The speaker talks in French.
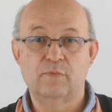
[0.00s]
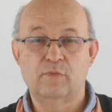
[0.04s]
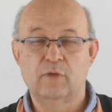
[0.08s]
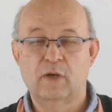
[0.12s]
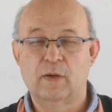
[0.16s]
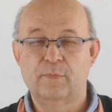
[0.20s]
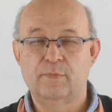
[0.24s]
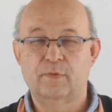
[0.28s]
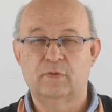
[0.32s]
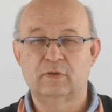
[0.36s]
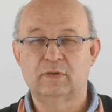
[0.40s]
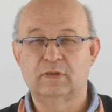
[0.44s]
un
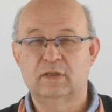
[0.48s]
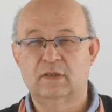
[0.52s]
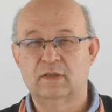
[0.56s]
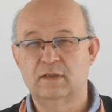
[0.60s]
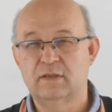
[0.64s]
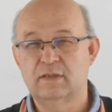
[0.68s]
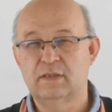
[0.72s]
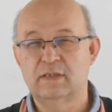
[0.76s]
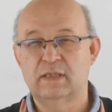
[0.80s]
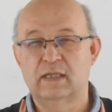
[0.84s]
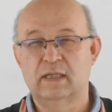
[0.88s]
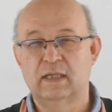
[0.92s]
point
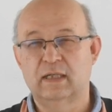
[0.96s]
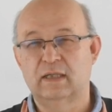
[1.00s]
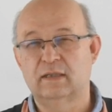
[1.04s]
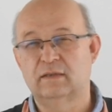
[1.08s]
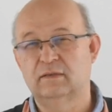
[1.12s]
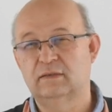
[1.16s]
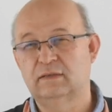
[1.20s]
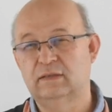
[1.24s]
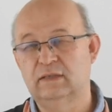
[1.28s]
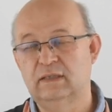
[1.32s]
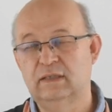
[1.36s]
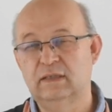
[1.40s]
important, c'est la
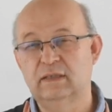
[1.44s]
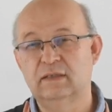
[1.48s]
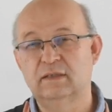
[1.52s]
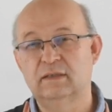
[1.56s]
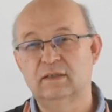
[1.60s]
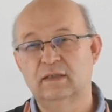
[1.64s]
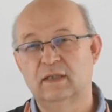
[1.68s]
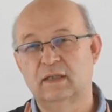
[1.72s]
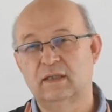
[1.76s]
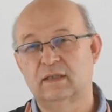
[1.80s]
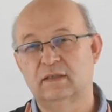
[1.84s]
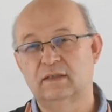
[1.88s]
cantine,
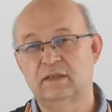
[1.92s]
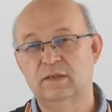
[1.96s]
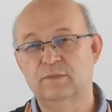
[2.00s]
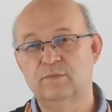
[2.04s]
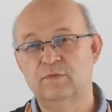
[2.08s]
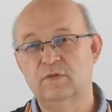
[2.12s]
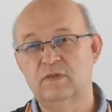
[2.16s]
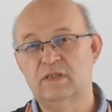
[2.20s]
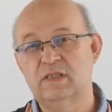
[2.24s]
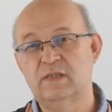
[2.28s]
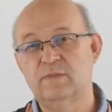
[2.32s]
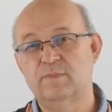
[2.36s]
la
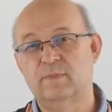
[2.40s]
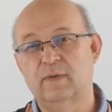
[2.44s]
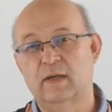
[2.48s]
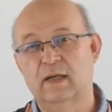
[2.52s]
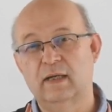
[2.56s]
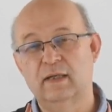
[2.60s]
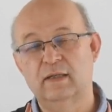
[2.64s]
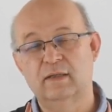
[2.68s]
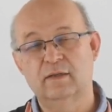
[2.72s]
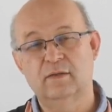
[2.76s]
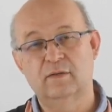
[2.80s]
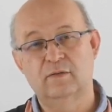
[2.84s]
cantine
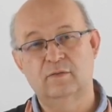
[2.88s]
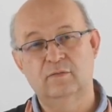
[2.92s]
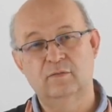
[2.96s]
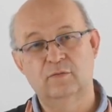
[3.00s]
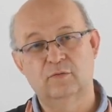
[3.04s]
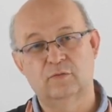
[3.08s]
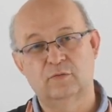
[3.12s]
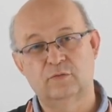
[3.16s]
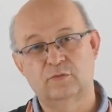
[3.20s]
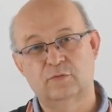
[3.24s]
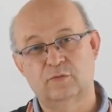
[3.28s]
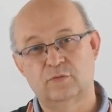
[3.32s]
municipale,
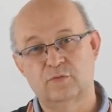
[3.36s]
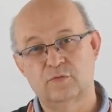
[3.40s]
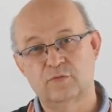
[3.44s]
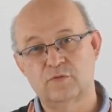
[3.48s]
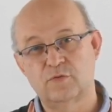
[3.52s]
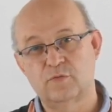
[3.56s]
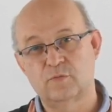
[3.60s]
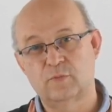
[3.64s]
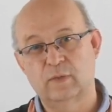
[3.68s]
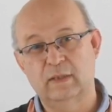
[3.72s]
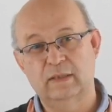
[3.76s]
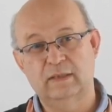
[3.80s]
dont on
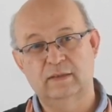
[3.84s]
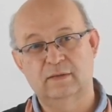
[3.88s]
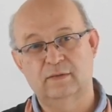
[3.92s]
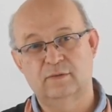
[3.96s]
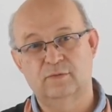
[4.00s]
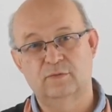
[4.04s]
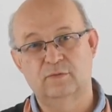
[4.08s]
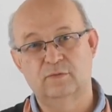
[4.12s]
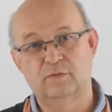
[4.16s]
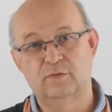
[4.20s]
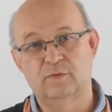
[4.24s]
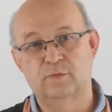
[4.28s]

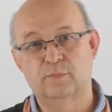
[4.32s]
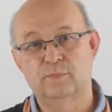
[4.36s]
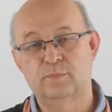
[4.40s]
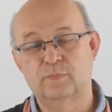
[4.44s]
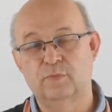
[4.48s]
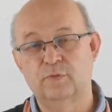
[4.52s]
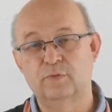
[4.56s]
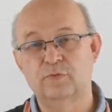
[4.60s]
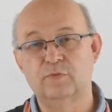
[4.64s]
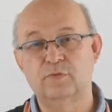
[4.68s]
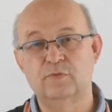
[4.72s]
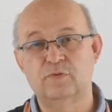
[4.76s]
souhaite une
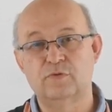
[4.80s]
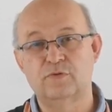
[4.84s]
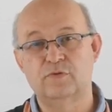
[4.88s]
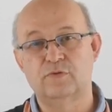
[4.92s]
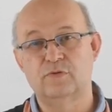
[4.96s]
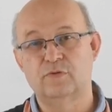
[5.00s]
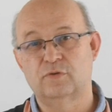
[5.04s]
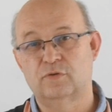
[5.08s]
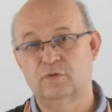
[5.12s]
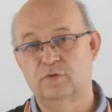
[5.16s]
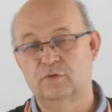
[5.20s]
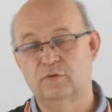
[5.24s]

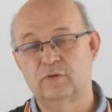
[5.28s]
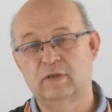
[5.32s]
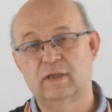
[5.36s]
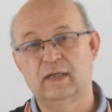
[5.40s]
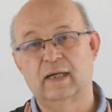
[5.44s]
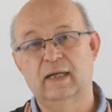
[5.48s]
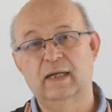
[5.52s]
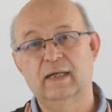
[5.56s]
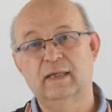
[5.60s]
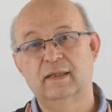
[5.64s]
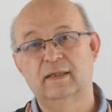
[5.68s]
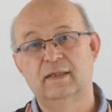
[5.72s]
production
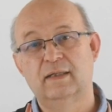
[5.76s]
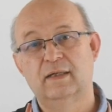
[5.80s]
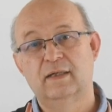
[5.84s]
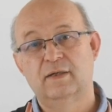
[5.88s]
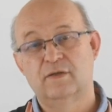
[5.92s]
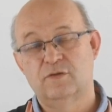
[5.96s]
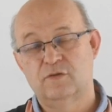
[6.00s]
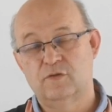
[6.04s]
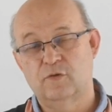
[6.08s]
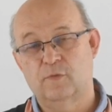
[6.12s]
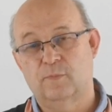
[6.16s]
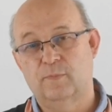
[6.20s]
locale
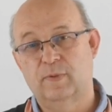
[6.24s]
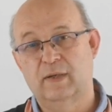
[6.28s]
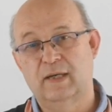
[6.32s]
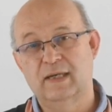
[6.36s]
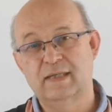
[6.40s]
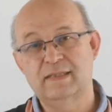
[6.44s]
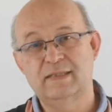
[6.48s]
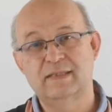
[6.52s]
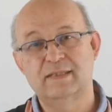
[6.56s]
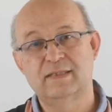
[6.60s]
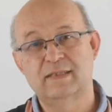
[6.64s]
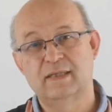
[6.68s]
sur
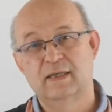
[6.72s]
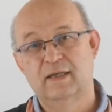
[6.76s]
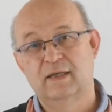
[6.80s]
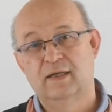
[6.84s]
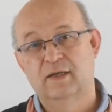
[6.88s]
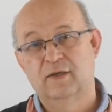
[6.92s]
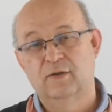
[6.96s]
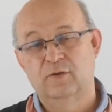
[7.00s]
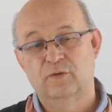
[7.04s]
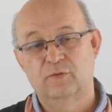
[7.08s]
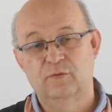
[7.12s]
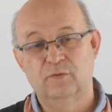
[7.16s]
place,
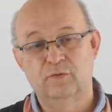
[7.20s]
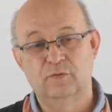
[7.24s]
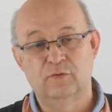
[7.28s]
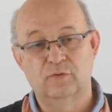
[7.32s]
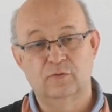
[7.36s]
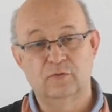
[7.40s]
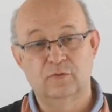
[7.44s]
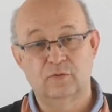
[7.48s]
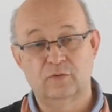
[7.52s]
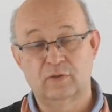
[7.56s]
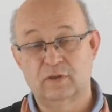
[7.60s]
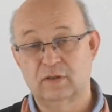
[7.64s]

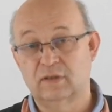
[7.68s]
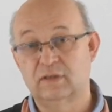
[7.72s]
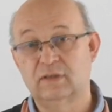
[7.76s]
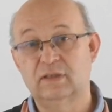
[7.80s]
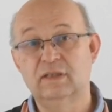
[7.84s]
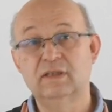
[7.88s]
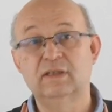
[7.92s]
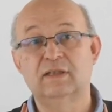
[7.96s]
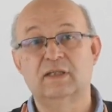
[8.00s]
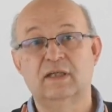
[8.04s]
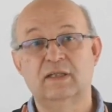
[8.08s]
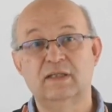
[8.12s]
une
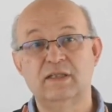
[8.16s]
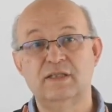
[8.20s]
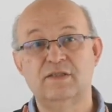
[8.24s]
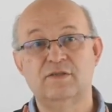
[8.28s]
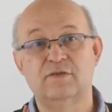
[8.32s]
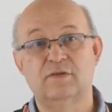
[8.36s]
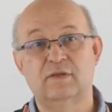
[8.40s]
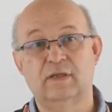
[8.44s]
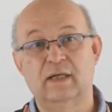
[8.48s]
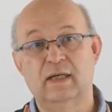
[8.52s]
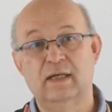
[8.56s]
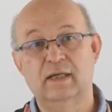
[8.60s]
cantine
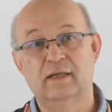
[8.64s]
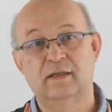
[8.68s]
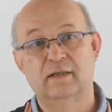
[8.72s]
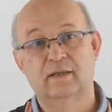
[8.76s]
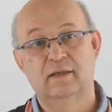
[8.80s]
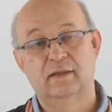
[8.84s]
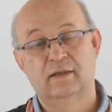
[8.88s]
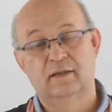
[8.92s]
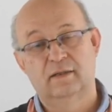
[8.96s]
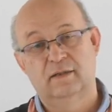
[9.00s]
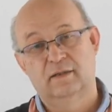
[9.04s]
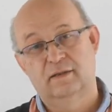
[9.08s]
traditionnelle
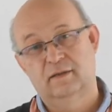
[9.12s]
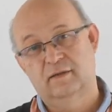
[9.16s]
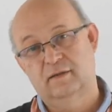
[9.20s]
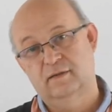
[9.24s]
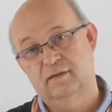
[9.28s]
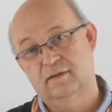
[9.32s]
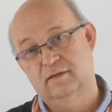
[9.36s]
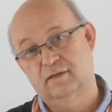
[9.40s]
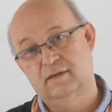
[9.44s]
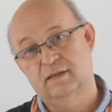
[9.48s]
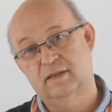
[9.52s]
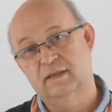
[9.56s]

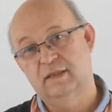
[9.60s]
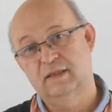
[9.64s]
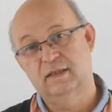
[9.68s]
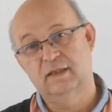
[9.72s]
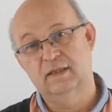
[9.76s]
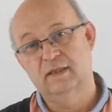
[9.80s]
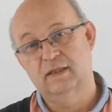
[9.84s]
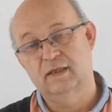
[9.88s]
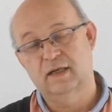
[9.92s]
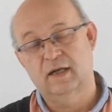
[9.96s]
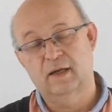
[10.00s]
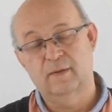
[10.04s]

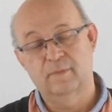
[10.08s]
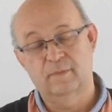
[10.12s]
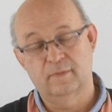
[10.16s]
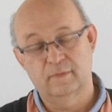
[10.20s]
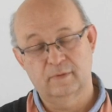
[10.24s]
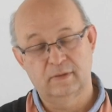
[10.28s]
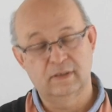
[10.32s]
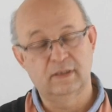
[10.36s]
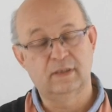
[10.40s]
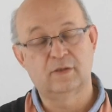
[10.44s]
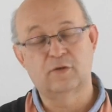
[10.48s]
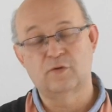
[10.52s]

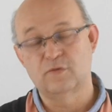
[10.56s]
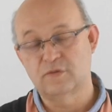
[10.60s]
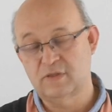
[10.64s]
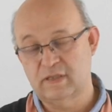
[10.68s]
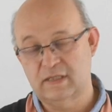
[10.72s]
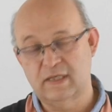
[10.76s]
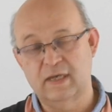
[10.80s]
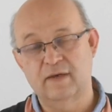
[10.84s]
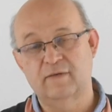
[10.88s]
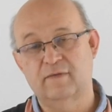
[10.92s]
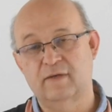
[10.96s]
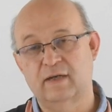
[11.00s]
qui,
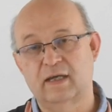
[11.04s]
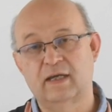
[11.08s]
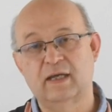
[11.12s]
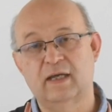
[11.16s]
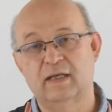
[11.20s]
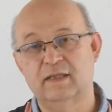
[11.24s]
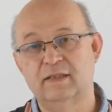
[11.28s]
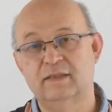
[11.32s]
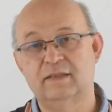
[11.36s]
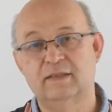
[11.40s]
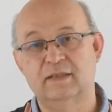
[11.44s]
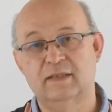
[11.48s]
conserve la
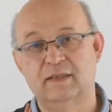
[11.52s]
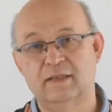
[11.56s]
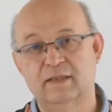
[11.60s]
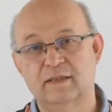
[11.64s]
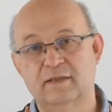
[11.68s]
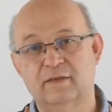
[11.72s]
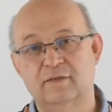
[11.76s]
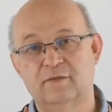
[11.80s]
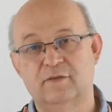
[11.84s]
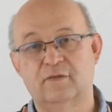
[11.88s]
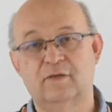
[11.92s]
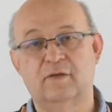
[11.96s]

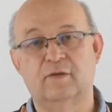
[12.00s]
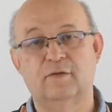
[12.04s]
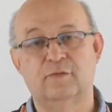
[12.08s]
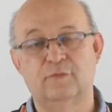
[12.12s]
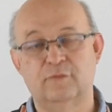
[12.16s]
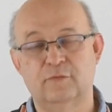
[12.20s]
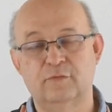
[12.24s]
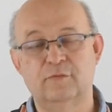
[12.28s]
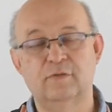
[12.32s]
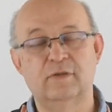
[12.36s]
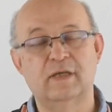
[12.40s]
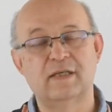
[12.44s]
qualité,
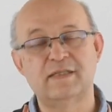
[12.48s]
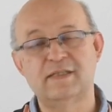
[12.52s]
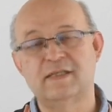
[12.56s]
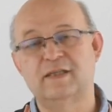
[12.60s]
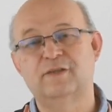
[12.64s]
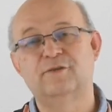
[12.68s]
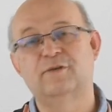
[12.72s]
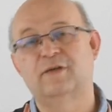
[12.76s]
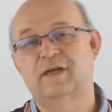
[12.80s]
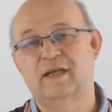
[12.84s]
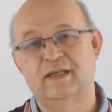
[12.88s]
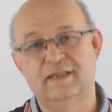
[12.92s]
une
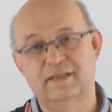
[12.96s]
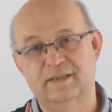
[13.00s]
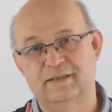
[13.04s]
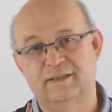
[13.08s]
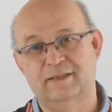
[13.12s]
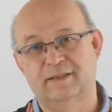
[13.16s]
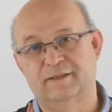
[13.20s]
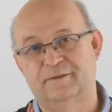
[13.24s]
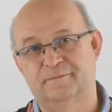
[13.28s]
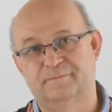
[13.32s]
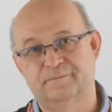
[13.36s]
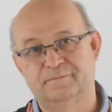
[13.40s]
assiette de
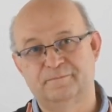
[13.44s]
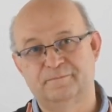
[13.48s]
qualité.